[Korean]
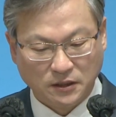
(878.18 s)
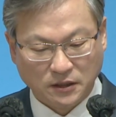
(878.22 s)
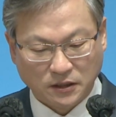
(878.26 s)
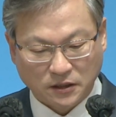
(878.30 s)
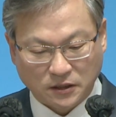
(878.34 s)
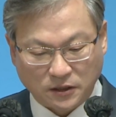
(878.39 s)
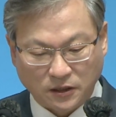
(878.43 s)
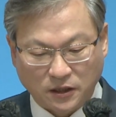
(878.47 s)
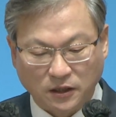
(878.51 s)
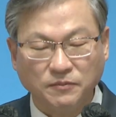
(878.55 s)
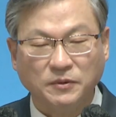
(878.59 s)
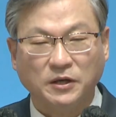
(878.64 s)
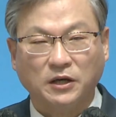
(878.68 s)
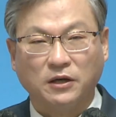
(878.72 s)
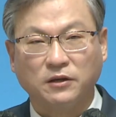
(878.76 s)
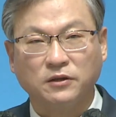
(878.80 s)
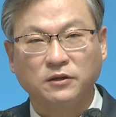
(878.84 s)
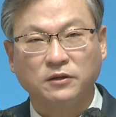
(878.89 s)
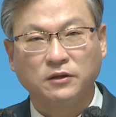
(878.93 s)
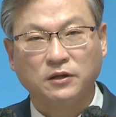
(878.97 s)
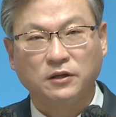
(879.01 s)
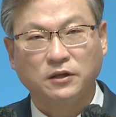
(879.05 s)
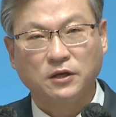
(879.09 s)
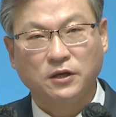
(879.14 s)

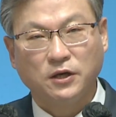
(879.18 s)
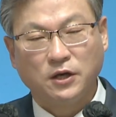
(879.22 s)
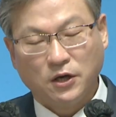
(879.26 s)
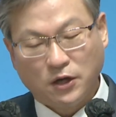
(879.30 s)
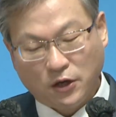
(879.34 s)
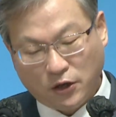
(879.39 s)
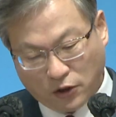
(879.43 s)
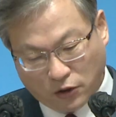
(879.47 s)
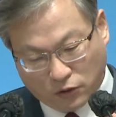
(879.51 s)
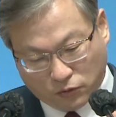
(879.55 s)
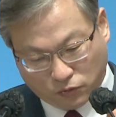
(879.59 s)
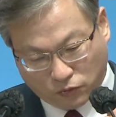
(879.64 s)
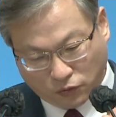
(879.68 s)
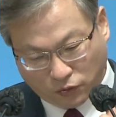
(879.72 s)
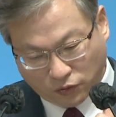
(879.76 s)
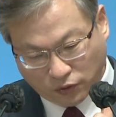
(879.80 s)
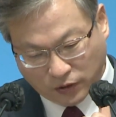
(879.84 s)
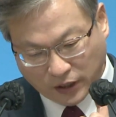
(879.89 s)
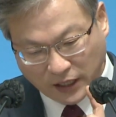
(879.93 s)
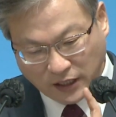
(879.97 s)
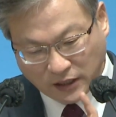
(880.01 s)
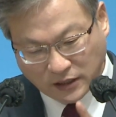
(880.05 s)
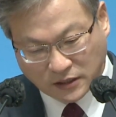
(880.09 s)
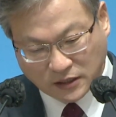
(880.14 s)
그러면
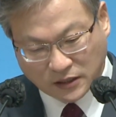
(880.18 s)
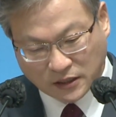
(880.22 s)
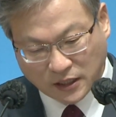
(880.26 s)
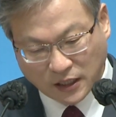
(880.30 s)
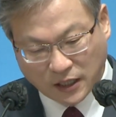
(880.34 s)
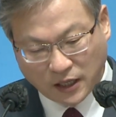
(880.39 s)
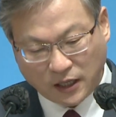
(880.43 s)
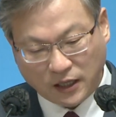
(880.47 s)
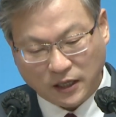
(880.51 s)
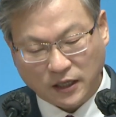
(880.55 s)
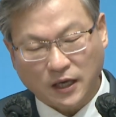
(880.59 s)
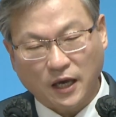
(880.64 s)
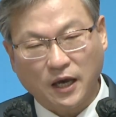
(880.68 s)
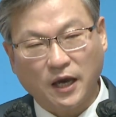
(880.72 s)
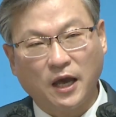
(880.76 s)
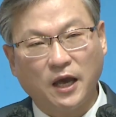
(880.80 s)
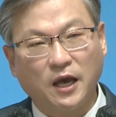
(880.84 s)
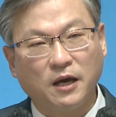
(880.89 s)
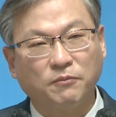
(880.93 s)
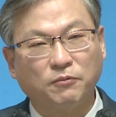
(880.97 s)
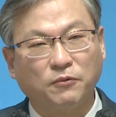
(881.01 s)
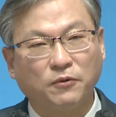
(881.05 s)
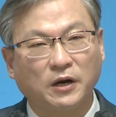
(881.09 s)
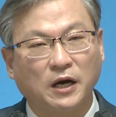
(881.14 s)
도대체
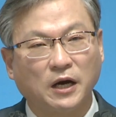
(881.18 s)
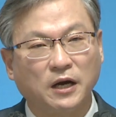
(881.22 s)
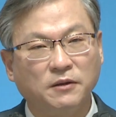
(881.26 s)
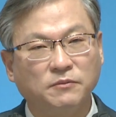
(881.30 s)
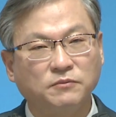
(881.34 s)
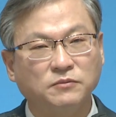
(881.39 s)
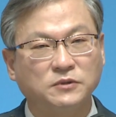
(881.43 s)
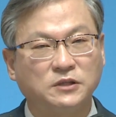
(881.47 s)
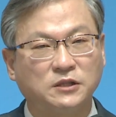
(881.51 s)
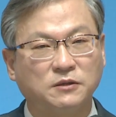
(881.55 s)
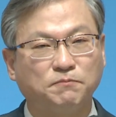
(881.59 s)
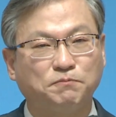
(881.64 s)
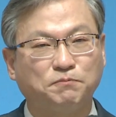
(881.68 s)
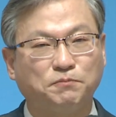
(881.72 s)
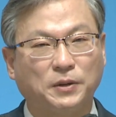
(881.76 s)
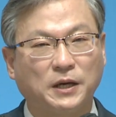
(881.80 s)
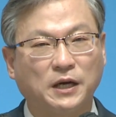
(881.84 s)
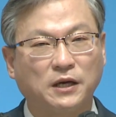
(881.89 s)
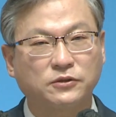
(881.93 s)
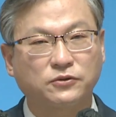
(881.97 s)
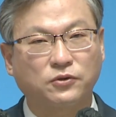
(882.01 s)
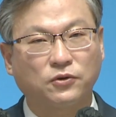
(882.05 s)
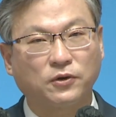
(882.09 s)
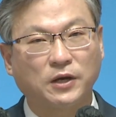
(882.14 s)
에브라임
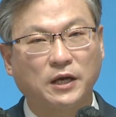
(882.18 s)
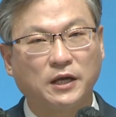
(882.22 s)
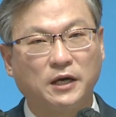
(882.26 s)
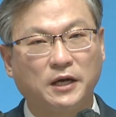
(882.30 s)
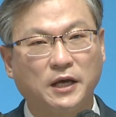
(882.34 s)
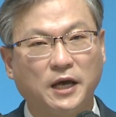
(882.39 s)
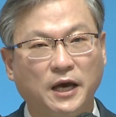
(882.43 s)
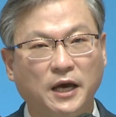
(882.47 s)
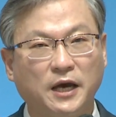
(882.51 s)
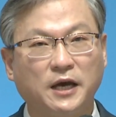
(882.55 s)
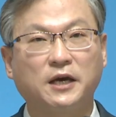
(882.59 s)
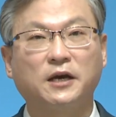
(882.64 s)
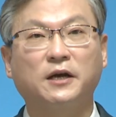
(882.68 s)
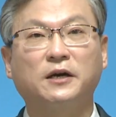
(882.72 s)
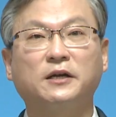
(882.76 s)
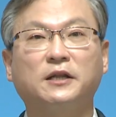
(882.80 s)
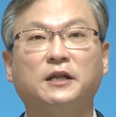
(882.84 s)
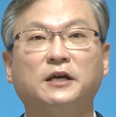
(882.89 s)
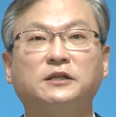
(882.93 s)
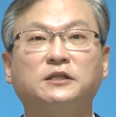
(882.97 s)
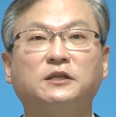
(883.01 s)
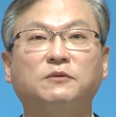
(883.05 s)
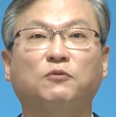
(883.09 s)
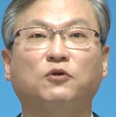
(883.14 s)
지파 속에는
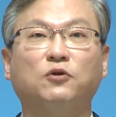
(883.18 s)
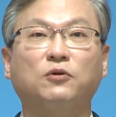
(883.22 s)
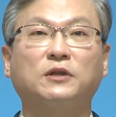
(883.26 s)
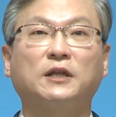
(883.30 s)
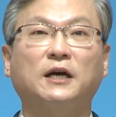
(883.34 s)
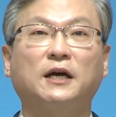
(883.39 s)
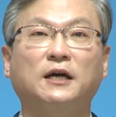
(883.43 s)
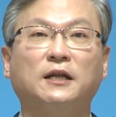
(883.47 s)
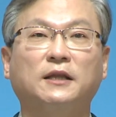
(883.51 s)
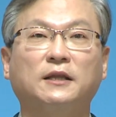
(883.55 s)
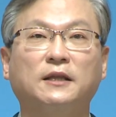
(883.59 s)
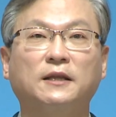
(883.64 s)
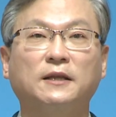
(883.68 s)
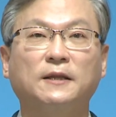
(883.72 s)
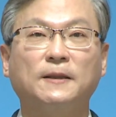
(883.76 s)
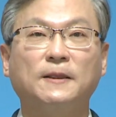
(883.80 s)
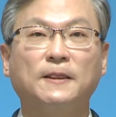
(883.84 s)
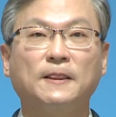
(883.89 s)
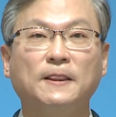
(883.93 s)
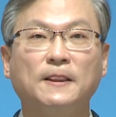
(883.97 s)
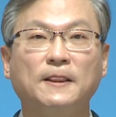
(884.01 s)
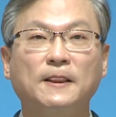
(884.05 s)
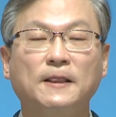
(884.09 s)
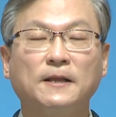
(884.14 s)
해결되지 못한
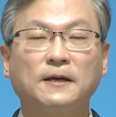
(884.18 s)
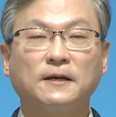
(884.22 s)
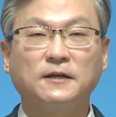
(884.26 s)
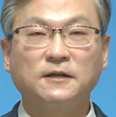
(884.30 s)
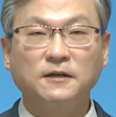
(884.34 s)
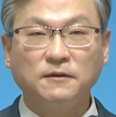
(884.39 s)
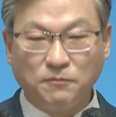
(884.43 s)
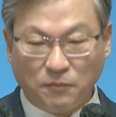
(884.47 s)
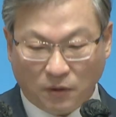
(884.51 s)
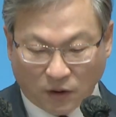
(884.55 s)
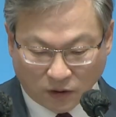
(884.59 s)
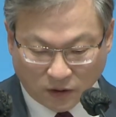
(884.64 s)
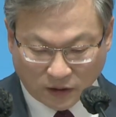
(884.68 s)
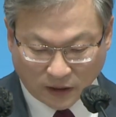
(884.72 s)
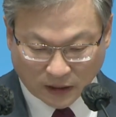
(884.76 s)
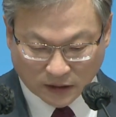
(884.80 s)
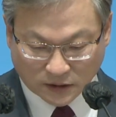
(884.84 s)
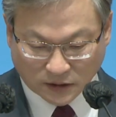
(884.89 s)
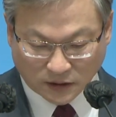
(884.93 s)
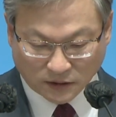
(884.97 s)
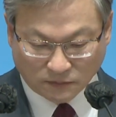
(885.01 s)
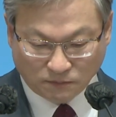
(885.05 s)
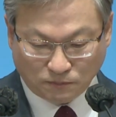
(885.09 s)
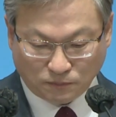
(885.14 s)
그 뭔가
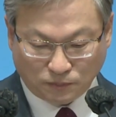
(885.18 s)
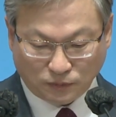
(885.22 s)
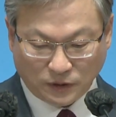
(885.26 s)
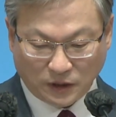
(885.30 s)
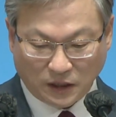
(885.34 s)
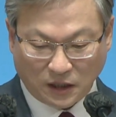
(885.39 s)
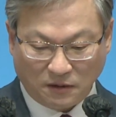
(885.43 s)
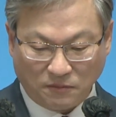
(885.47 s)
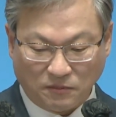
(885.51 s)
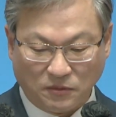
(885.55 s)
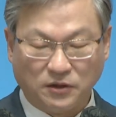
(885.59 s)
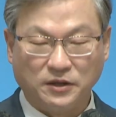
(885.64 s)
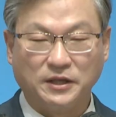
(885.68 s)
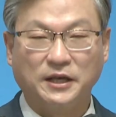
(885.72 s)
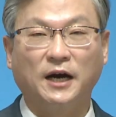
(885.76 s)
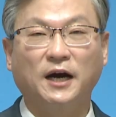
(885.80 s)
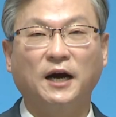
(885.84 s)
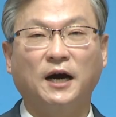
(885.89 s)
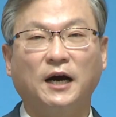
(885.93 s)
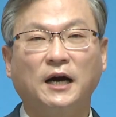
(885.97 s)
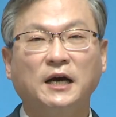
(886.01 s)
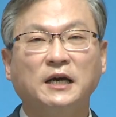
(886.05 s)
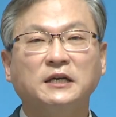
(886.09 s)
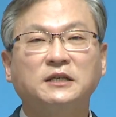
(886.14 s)
쓴뿌리가
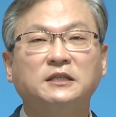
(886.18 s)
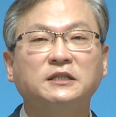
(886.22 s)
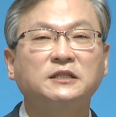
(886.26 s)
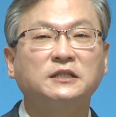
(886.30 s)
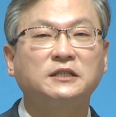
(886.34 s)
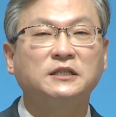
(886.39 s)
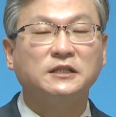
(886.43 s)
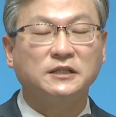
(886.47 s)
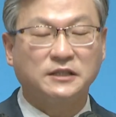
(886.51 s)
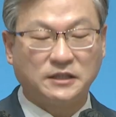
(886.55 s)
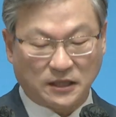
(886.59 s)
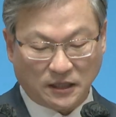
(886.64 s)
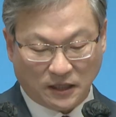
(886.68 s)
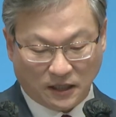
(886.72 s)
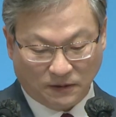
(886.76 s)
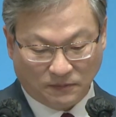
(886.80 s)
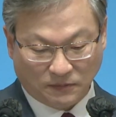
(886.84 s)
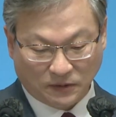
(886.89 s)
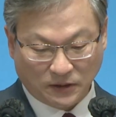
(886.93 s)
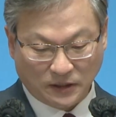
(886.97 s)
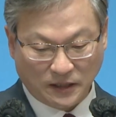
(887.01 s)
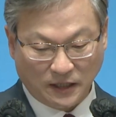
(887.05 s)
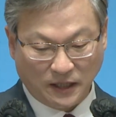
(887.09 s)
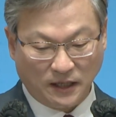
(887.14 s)
뭐냐? 그 실체가
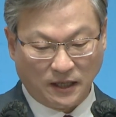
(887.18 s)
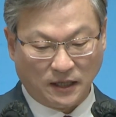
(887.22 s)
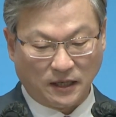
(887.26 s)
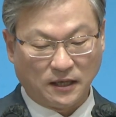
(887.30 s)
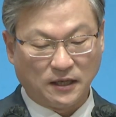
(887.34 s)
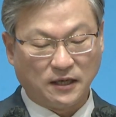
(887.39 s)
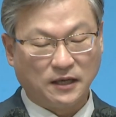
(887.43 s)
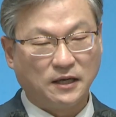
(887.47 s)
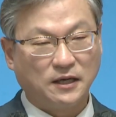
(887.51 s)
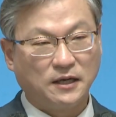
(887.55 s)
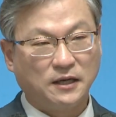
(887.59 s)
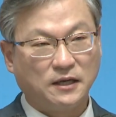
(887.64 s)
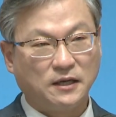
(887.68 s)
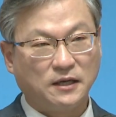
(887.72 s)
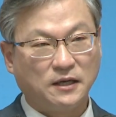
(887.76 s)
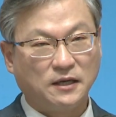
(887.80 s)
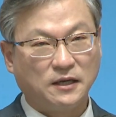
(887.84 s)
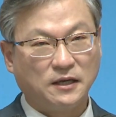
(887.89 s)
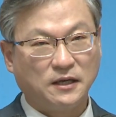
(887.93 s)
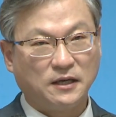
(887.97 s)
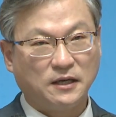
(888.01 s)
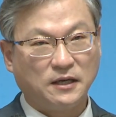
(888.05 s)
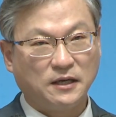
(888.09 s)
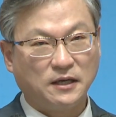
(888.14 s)
뭐냐?
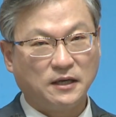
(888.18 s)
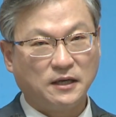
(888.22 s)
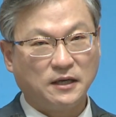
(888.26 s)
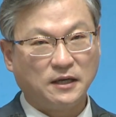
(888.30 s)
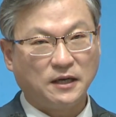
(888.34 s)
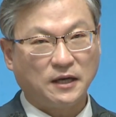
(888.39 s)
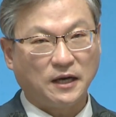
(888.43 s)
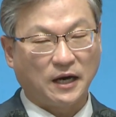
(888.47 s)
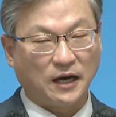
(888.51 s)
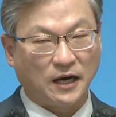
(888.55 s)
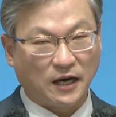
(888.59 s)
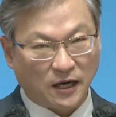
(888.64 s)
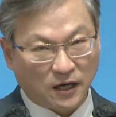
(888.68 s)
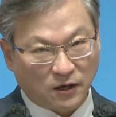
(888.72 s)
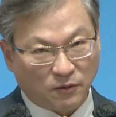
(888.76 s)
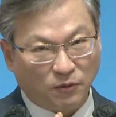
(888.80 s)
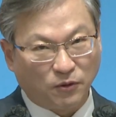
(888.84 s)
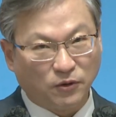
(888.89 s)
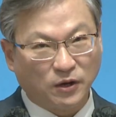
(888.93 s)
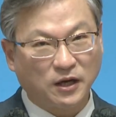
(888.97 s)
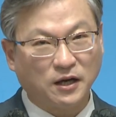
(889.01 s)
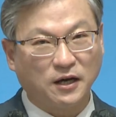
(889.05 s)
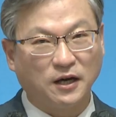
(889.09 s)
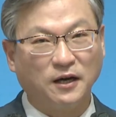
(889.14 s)
알고
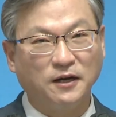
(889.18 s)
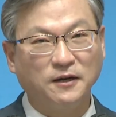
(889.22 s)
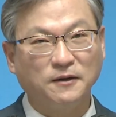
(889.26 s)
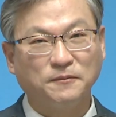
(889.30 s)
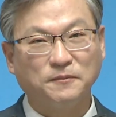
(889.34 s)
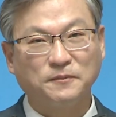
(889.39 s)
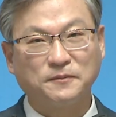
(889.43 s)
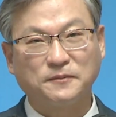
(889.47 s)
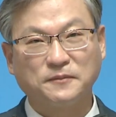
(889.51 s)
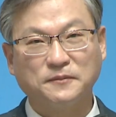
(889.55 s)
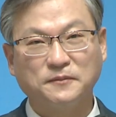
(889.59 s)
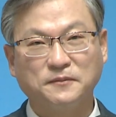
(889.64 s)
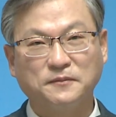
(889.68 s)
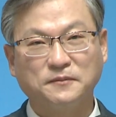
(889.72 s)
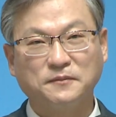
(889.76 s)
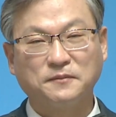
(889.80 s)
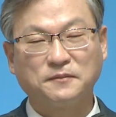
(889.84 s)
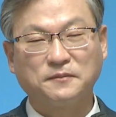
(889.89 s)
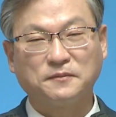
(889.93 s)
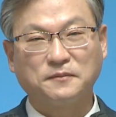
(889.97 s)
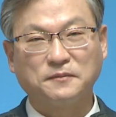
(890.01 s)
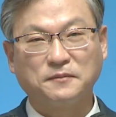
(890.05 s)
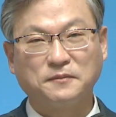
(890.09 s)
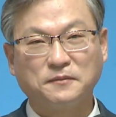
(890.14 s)
보니까
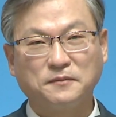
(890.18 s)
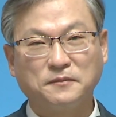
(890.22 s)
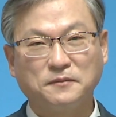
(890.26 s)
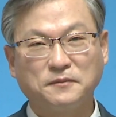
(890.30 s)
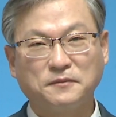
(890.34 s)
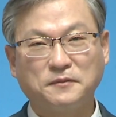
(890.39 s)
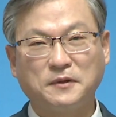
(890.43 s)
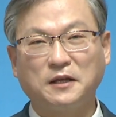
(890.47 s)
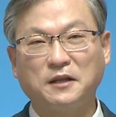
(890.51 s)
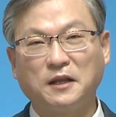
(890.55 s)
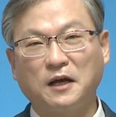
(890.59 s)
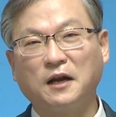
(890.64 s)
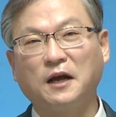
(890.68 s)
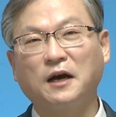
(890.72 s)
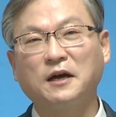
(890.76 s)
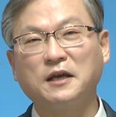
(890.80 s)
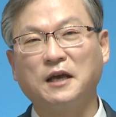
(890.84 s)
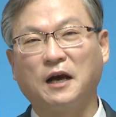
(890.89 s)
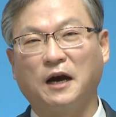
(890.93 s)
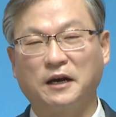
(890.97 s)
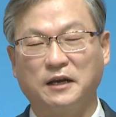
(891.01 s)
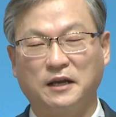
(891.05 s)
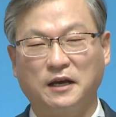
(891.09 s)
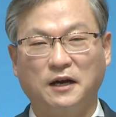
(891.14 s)
대단한
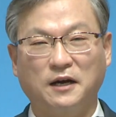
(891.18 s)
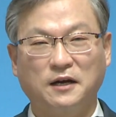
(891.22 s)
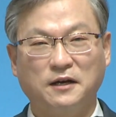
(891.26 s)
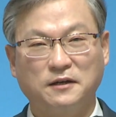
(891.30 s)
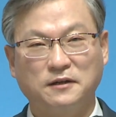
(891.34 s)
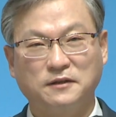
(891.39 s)
게 아니야.